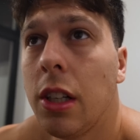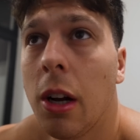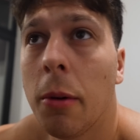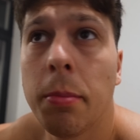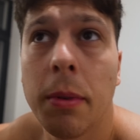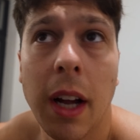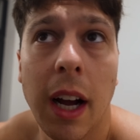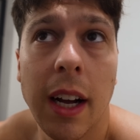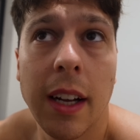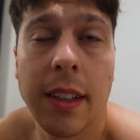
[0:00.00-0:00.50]
ich glaube,
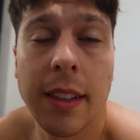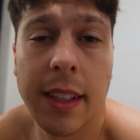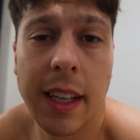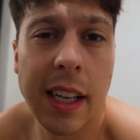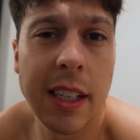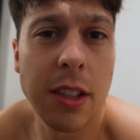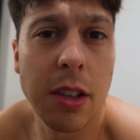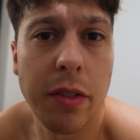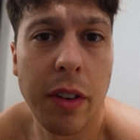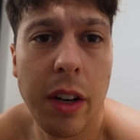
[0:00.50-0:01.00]
da, der
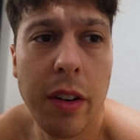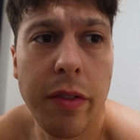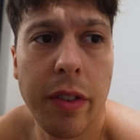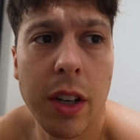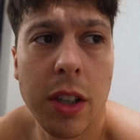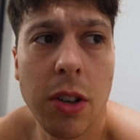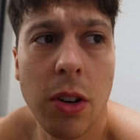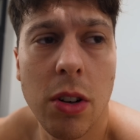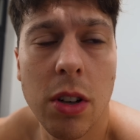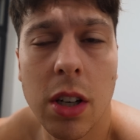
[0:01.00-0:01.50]
ist auf jeden Fall
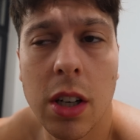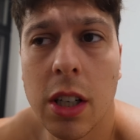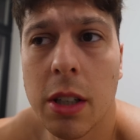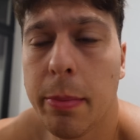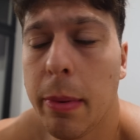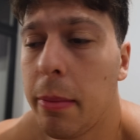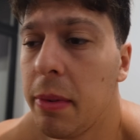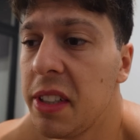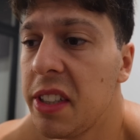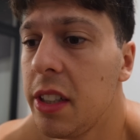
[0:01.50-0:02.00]
teurer, ich
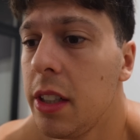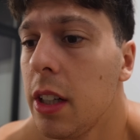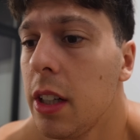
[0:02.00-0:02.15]
bin mir nicht